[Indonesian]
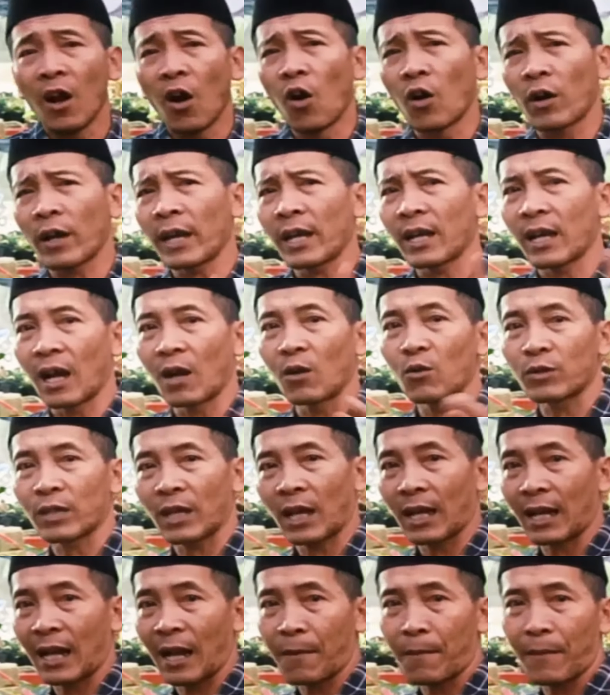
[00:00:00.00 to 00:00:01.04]
Oke, nggak
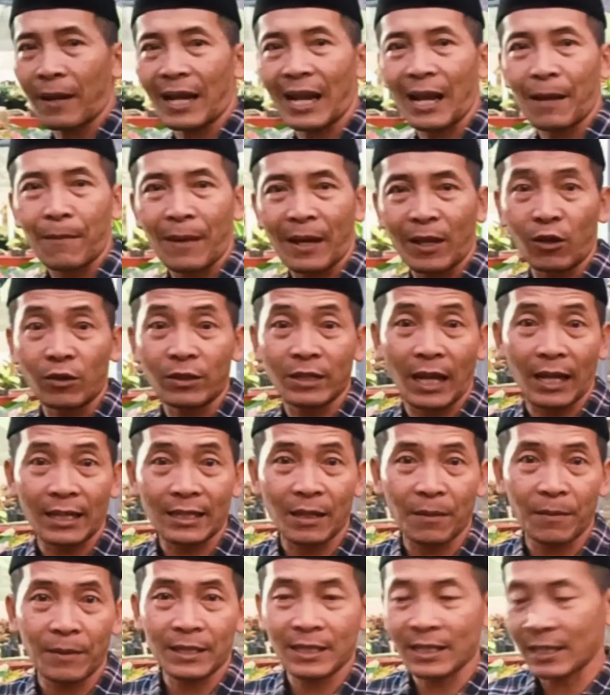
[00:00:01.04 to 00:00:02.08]
usah lama-lama ya.
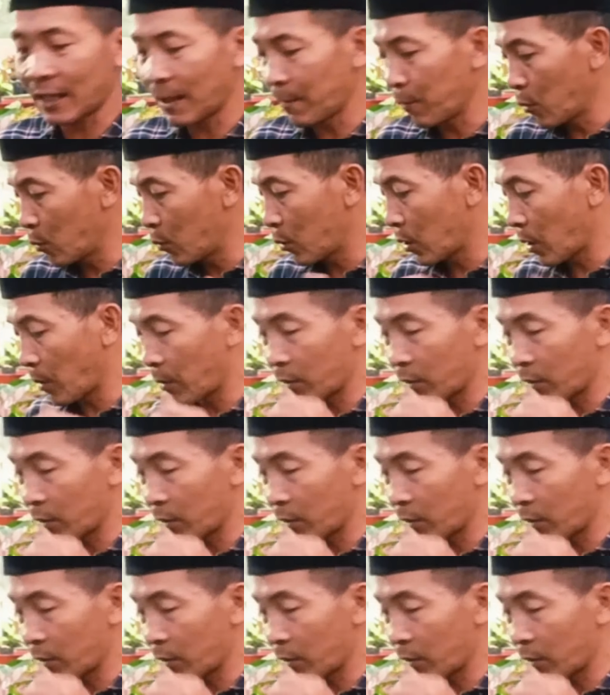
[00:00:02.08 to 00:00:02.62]
Jangan sampai di skip